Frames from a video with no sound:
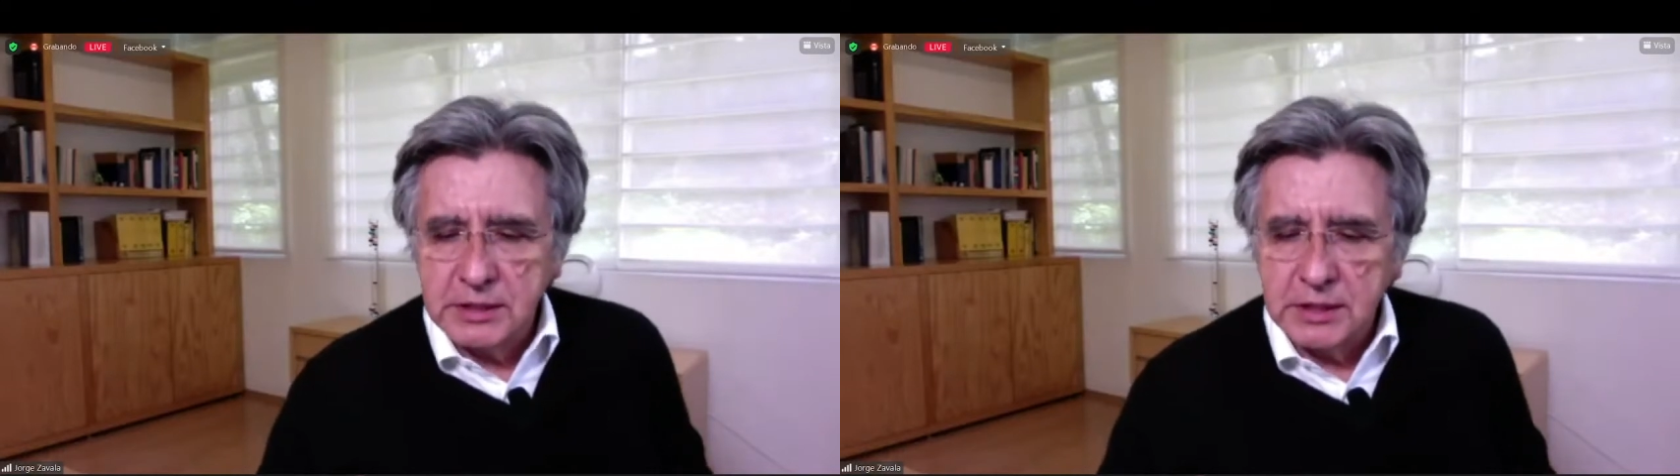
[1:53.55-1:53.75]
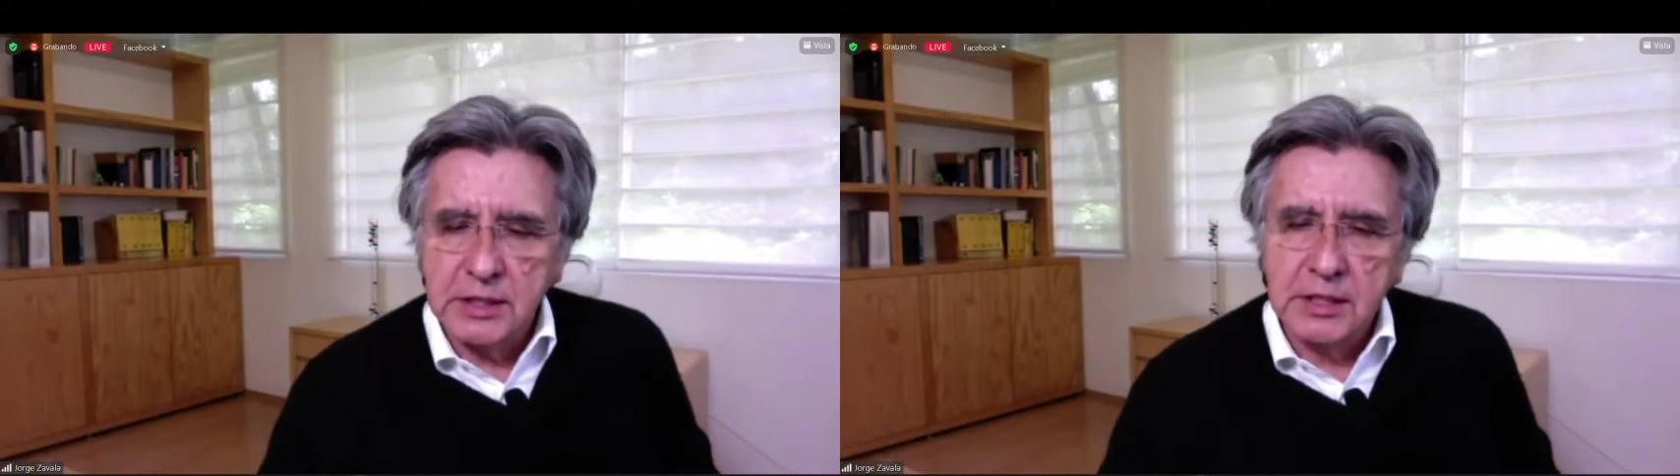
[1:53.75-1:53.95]

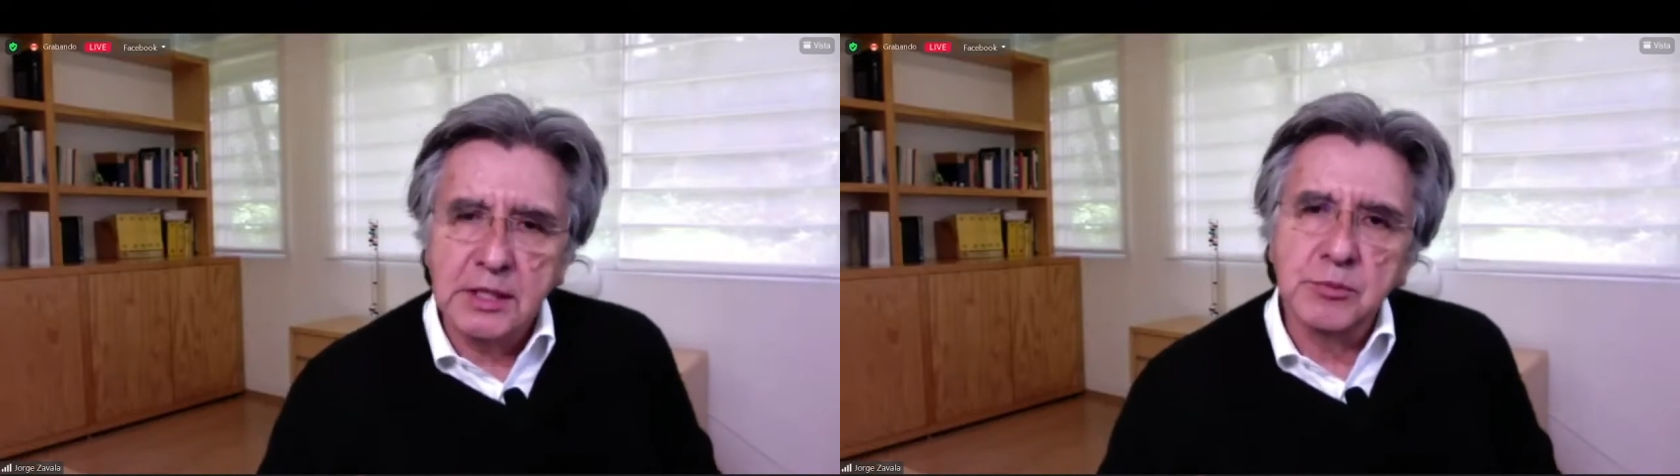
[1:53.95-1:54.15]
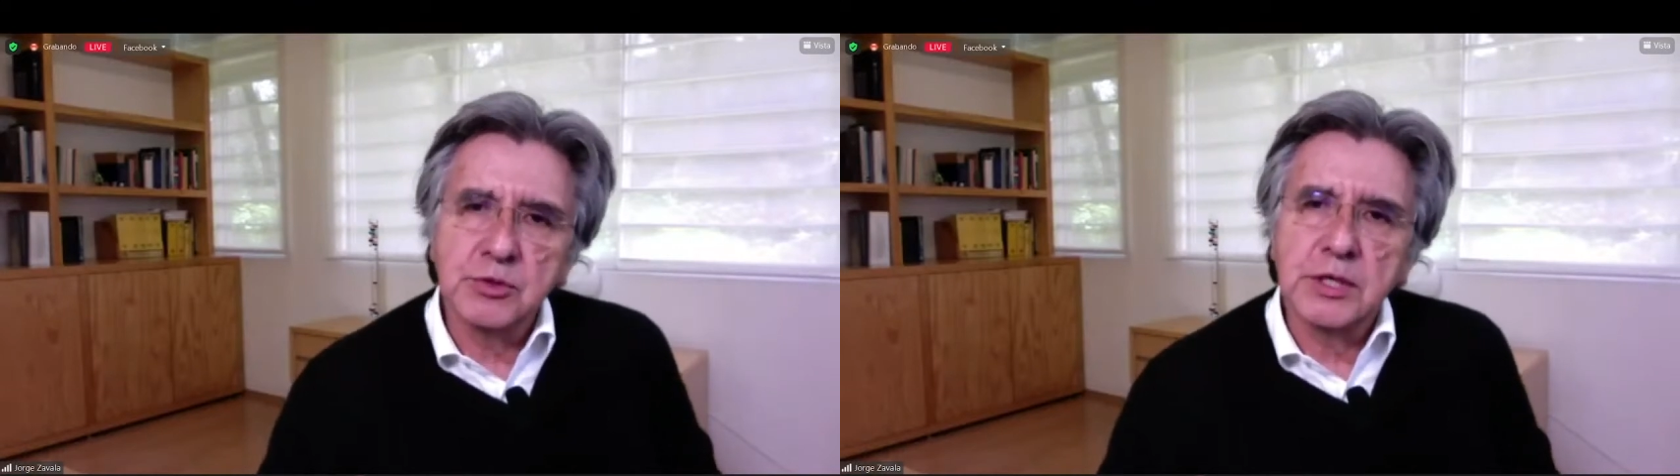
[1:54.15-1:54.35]
que
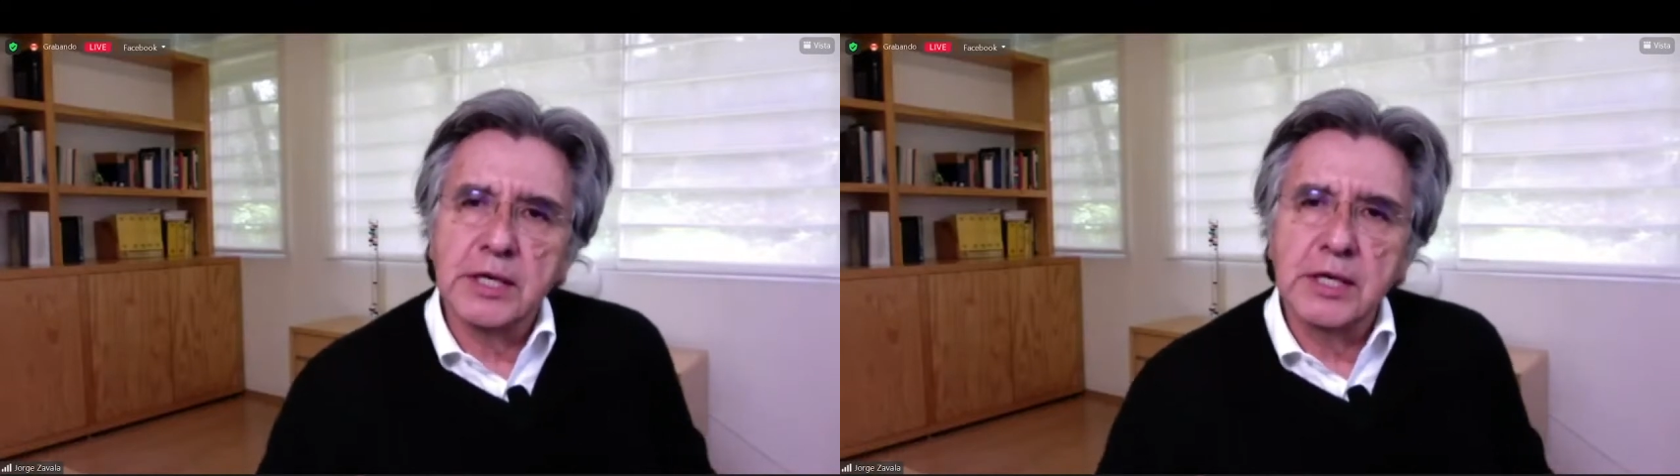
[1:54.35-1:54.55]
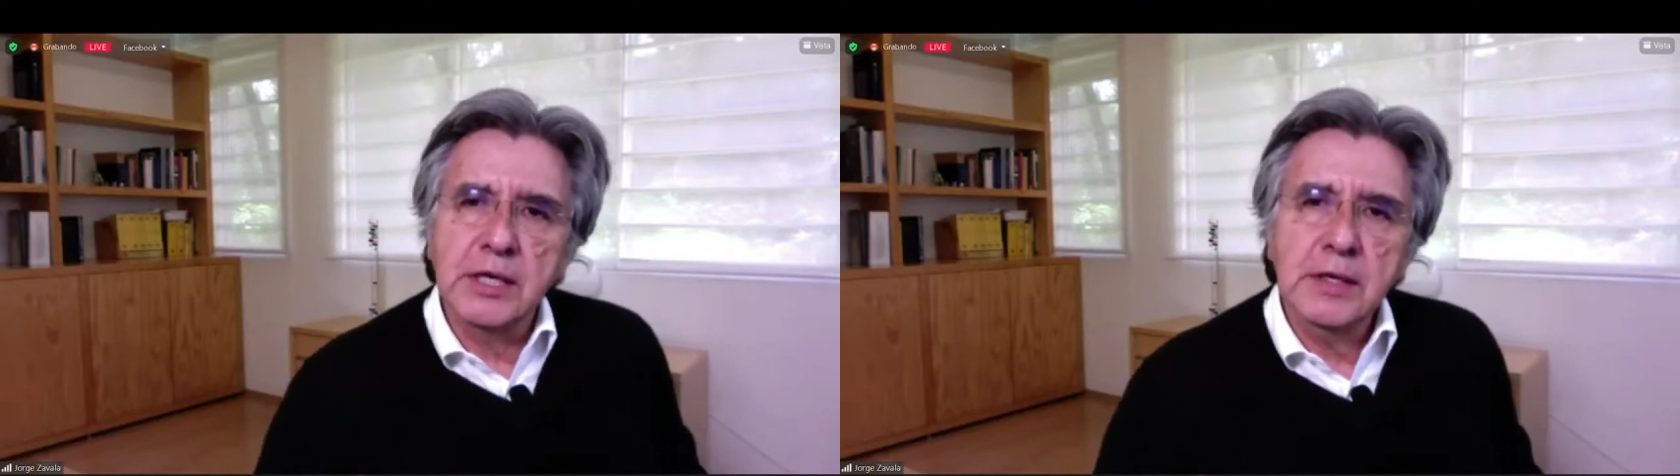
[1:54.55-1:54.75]
tenemos
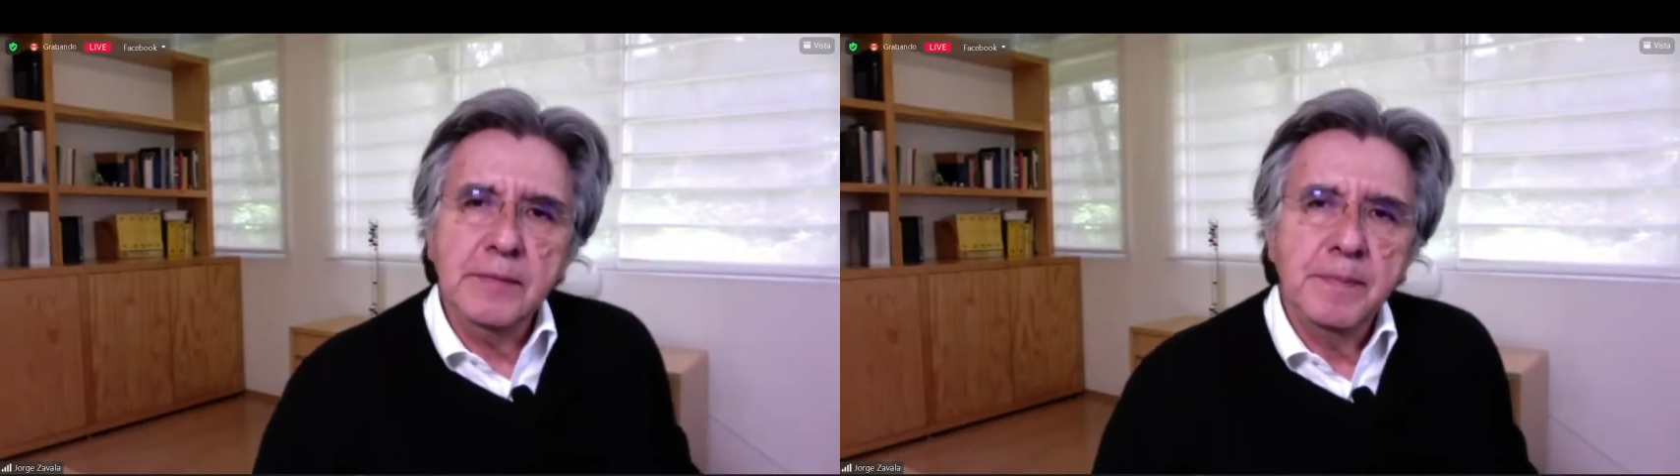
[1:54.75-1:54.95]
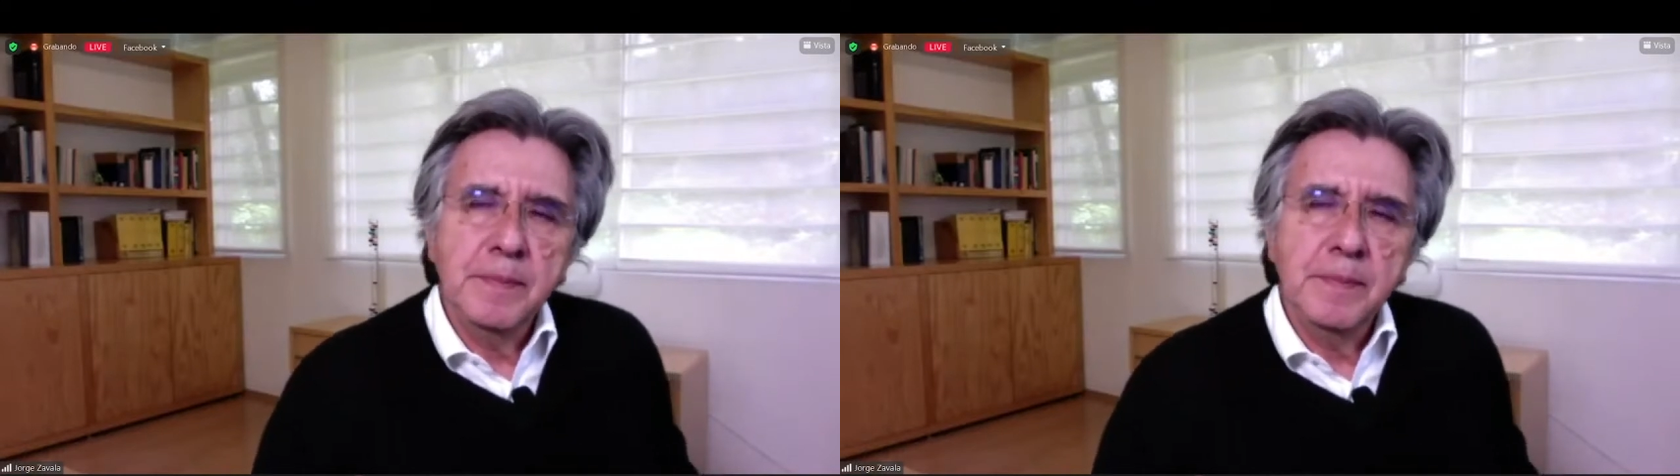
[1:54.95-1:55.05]
aquí